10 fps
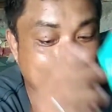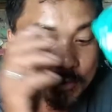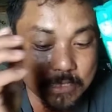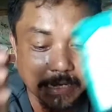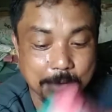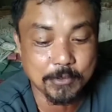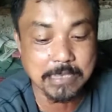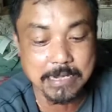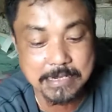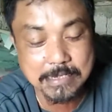ang gihapon.
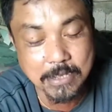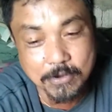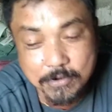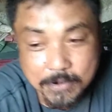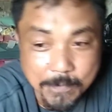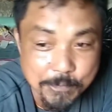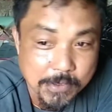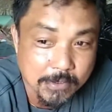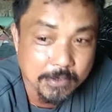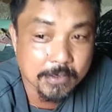Tinahimutan ni siya, oh,
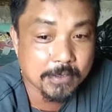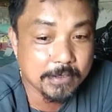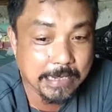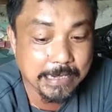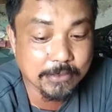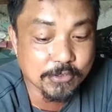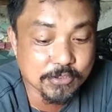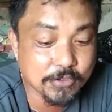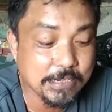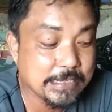
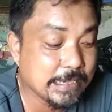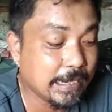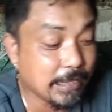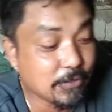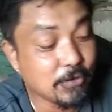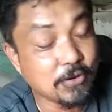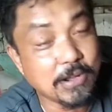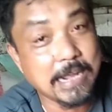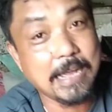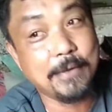kinintos ko ni siya,
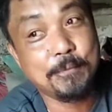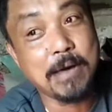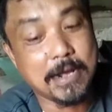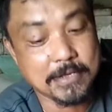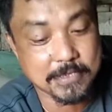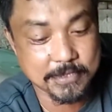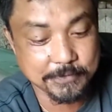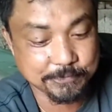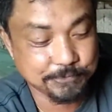tulora ka box.